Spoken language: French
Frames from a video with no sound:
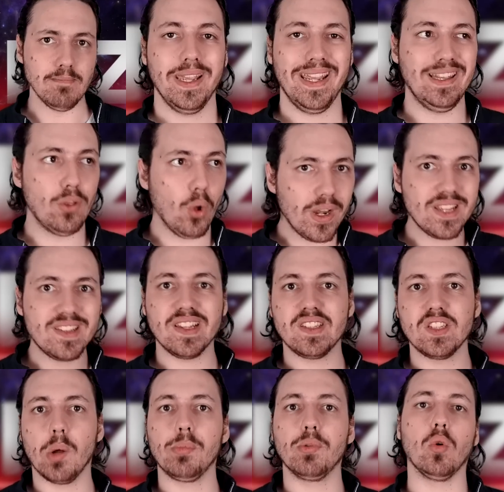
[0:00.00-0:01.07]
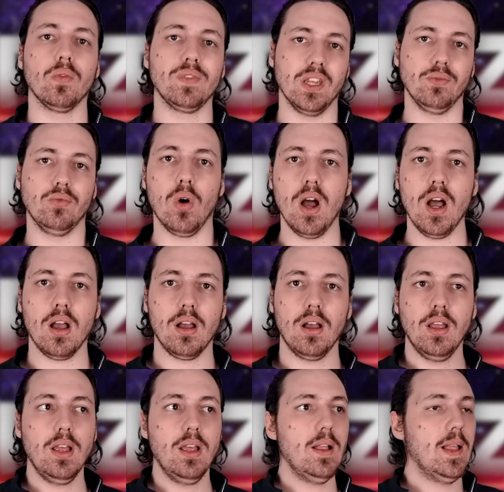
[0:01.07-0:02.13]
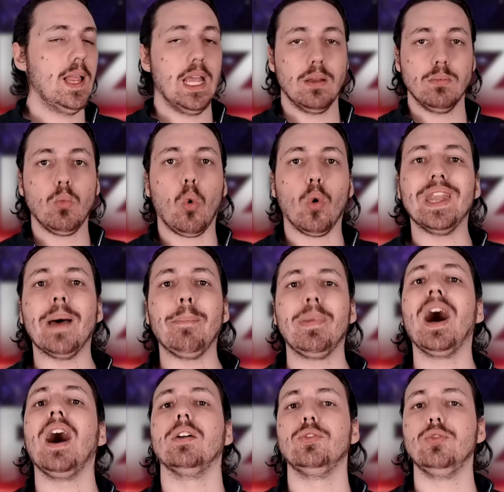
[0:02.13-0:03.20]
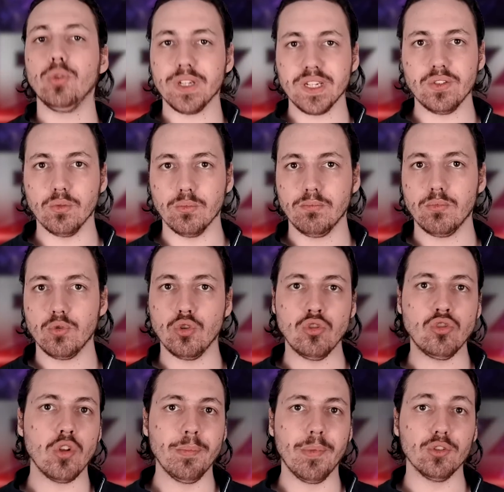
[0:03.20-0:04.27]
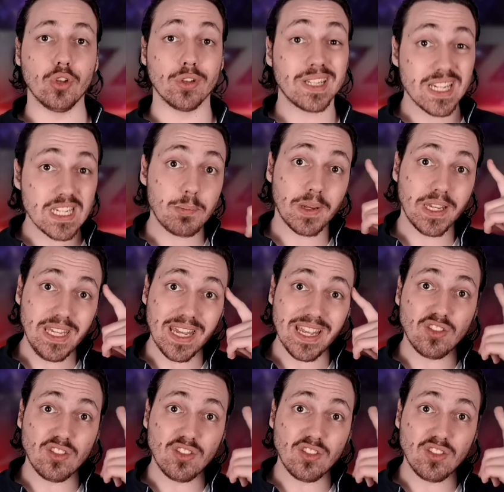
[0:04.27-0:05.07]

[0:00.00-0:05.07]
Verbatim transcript: Et dans les exemples qu'on vient de voir, on n'a pas d'horizon, justement. Notre esprit est